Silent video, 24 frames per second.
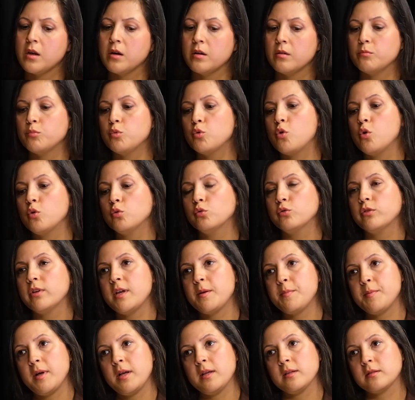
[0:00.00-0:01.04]
Bu konuda
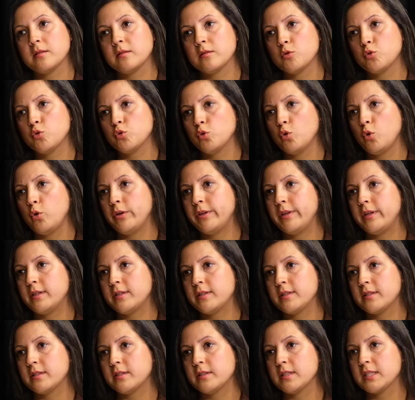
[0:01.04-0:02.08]
hep aslında şunu
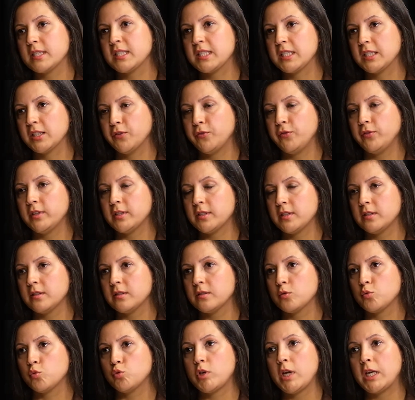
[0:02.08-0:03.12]
önerirsiniz sınıfların
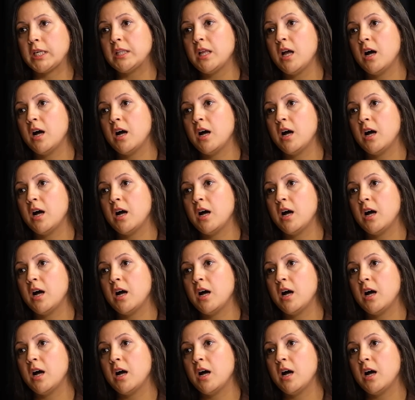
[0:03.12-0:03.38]
sürekli